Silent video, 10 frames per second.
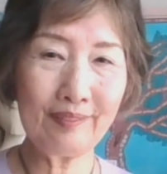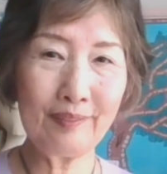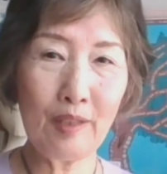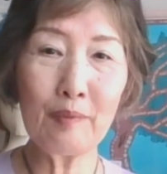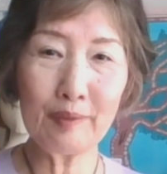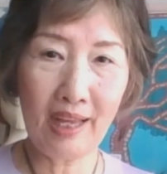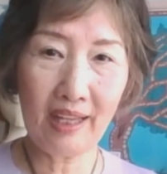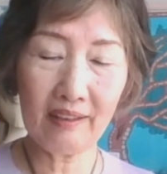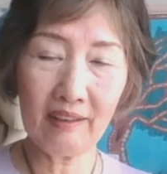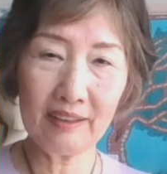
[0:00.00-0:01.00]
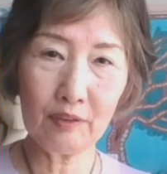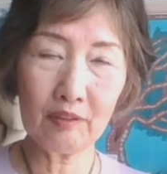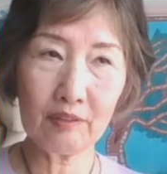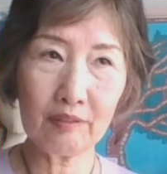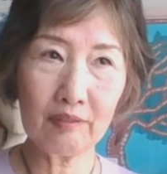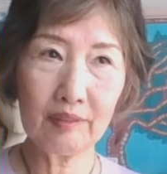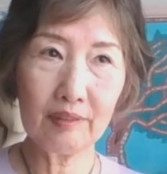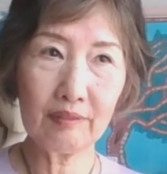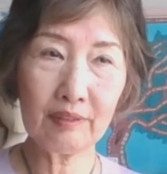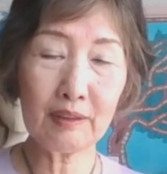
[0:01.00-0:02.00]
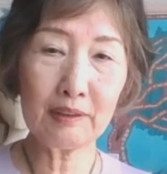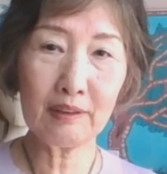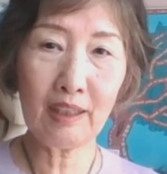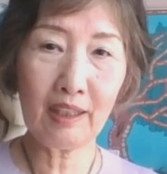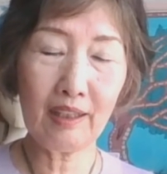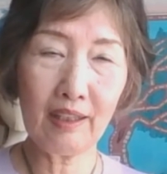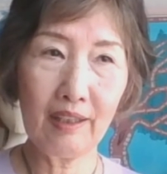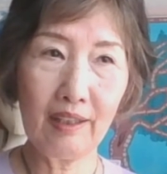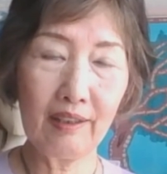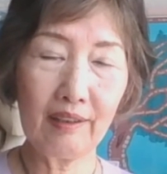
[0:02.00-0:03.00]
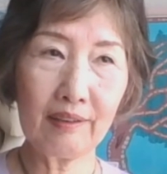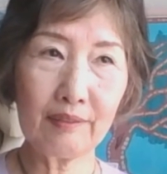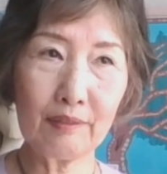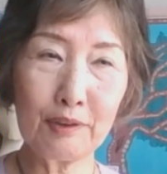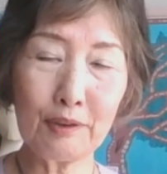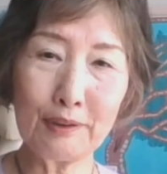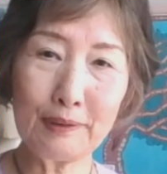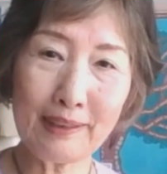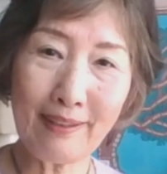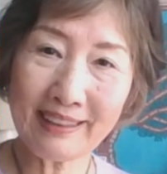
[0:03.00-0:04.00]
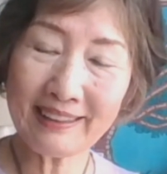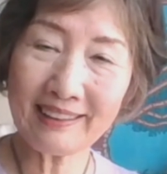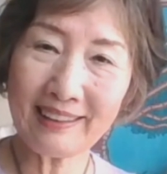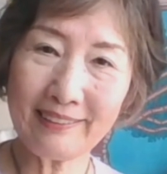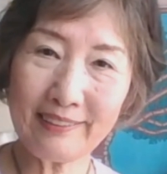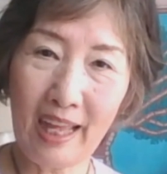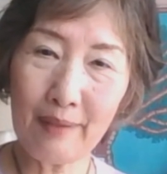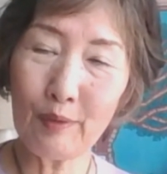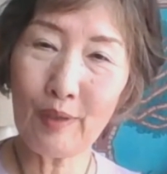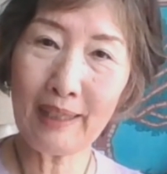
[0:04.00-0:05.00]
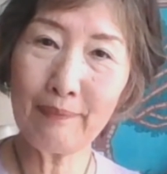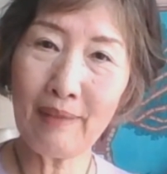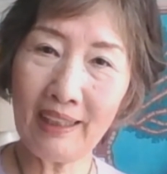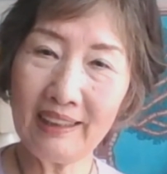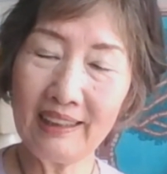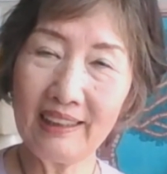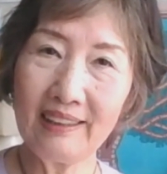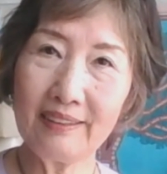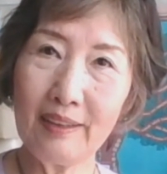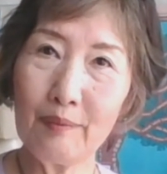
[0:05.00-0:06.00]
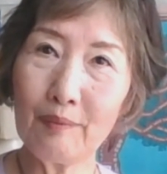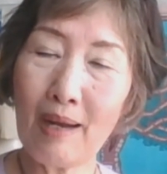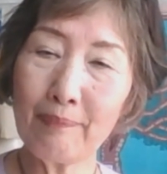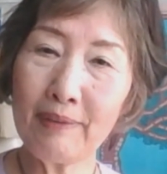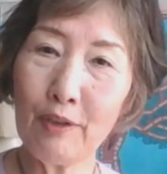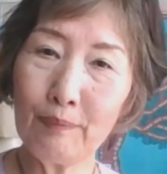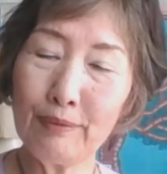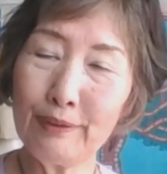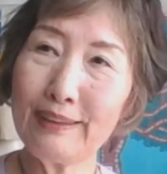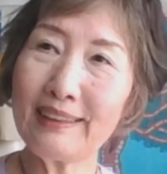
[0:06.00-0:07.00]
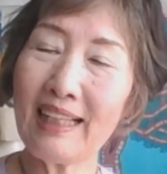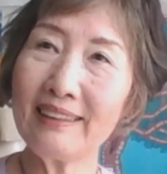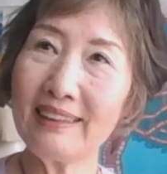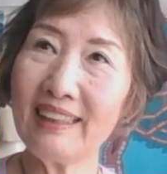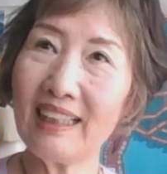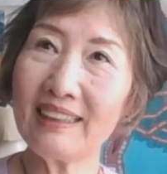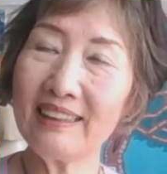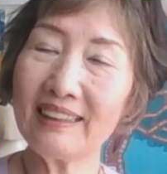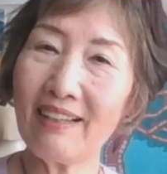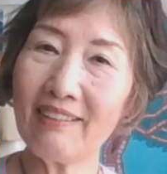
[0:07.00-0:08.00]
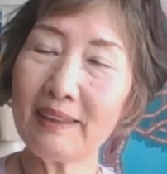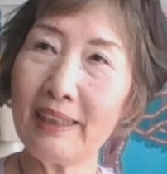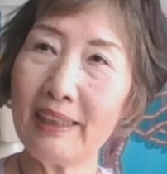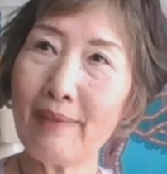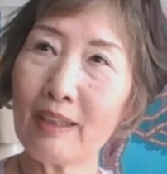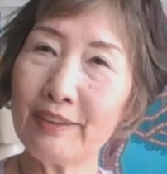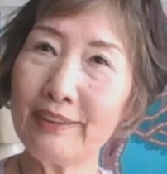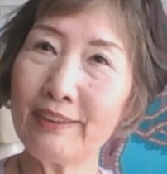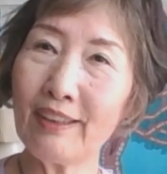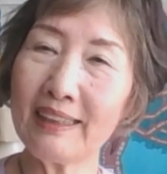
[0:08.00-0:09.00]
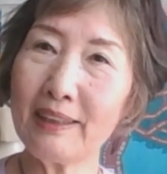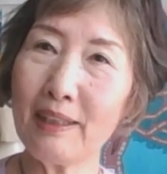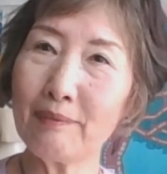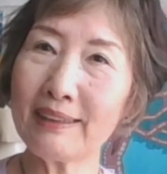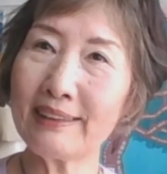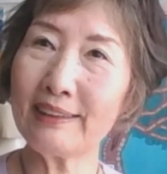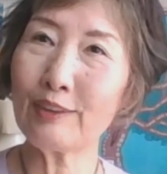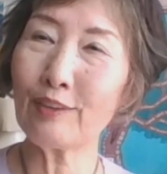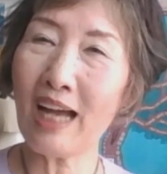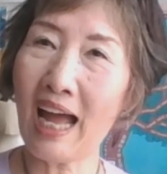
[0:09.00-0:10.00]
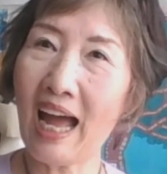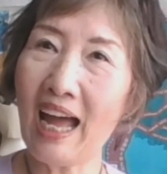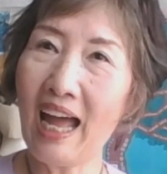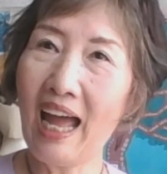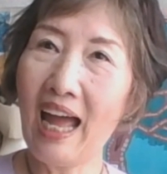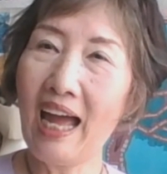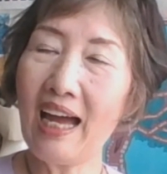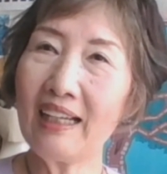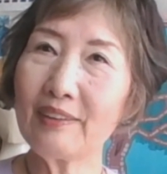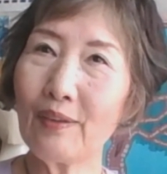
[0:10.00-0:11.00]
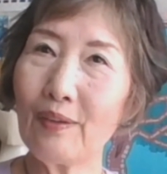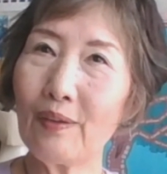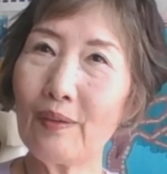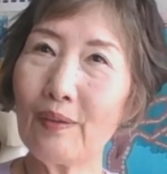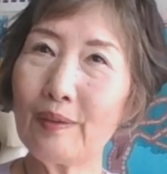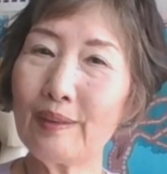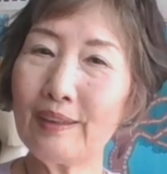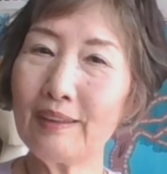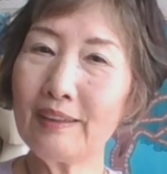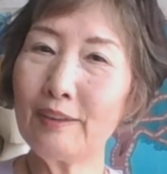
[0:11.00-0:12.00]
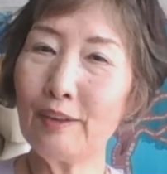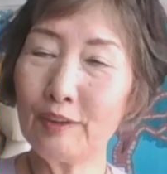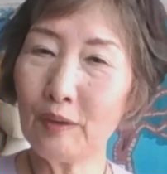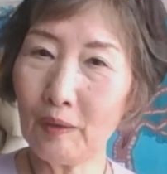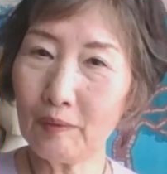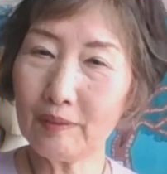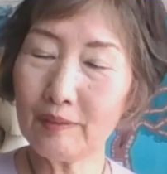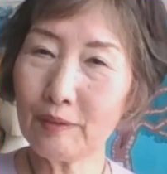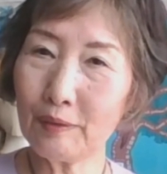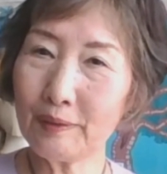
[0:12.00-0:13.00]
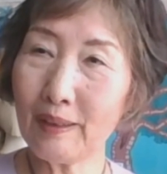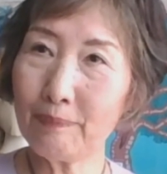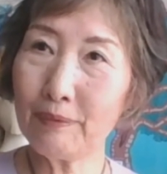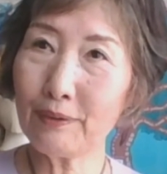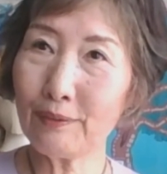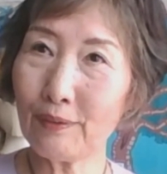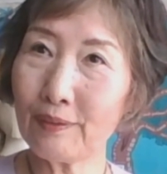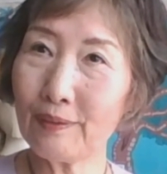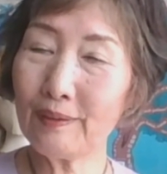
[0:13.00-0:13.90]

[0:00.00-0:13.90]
うん、でもねあの私がそう言ってたわけじゃなくてもう廃盤でもまあ美容部員さんにあれに代わって今こういうのが出てますとかあのいろいろそういったプロの